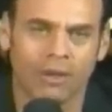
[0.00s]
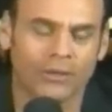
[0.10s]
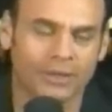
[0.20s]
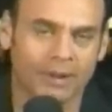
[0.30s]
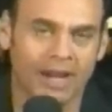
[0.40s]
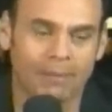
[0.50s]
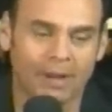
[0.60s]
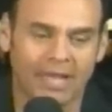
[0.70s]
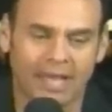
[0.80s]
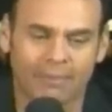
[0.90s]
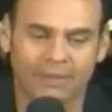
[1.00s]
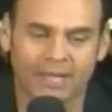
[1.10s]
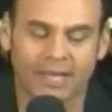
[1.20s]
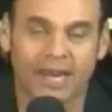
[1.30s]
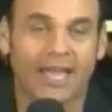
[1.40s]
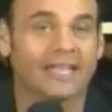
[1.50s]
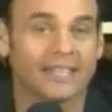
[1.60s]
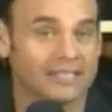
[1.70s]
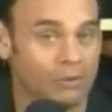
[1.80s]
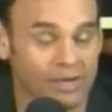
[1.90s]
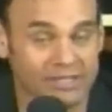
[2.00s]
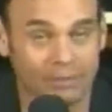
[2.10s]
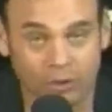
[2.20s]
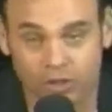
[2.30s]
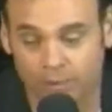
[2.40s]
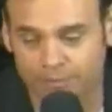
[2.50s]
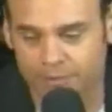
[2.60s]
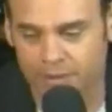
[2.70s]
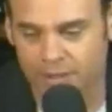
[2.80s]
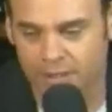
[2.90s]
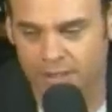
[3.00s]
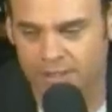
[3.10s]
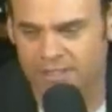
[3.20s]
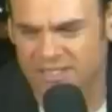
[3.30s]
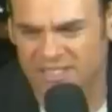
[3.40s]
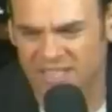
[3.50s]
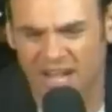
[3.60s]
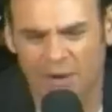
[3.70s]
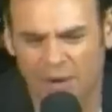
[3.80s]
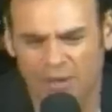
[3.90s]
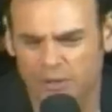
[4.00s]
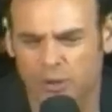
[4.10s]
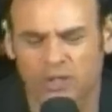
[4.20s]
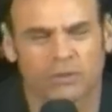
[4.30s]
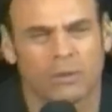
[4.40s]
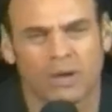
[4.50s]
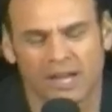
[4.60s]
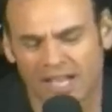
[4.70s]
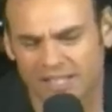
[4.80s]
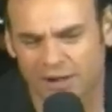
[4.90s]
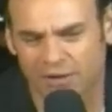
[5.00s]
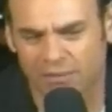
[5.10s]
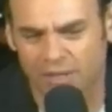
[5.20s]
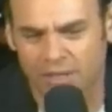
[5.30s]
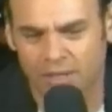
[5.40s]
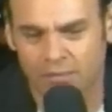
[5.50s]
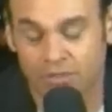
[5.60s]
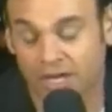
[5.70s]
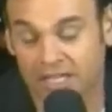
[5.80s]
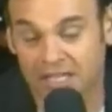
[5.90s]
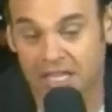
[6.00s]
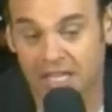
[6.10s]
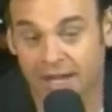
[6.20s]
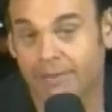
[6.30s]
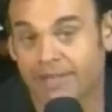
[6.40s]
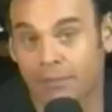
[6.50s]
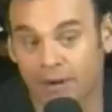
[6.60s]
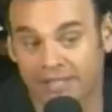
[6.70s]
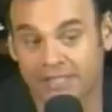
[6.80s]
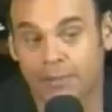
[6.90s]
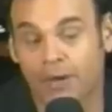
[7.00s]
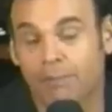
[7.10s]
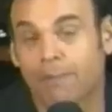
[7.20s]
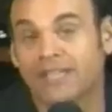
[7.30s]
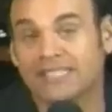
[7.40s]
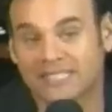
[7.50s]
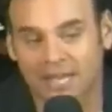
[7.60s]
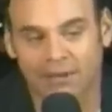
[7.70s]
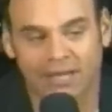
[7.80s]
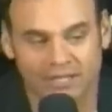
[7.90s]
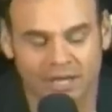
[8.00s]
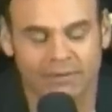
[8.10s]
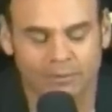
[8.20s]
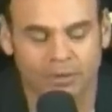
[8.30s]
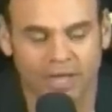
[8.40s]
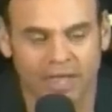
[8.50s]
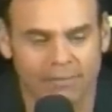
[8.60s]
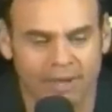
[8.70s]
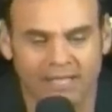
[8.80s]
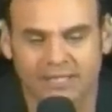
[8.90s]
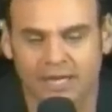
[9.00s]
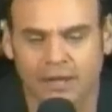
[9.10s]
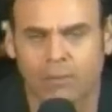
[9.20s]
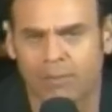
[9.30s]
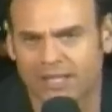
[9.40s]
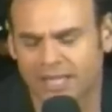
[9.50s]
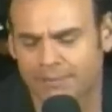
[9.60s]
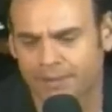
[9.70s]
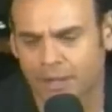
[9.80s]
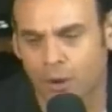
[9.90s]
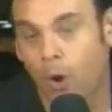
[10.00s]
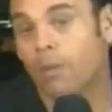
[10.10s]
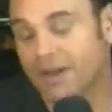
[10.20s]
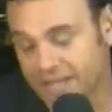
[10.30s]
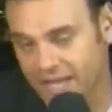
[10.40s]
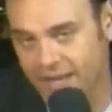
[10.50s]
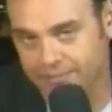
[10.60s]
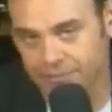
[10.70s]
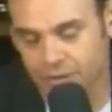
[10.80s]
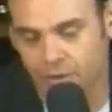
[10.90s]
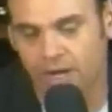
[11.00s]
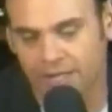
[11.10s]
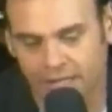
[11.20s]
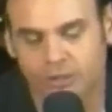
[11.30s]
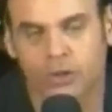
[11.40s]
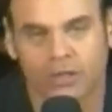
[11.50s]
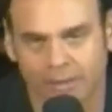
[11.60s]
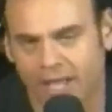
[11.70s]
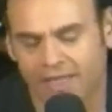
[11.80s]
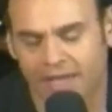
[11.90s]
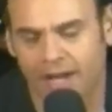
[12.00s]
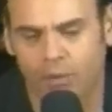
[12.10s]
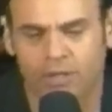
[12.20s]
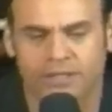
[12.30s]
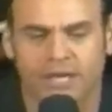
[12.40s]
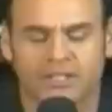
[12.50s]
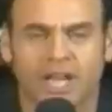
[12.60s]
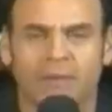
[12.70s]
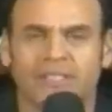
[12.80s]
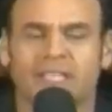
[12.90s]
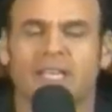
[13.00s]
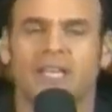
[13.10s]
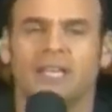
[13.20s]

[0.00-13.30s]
Cuando termina la pelea, eh, la gente se molesta mucho. Eh, se tiraron algunas cosas sobre el cuadrilátero. Mucha gente realmente molesta porque pensaba que Chávez podía dar más en el combate o venían con la intención de ver ganar a Julio César Chávez.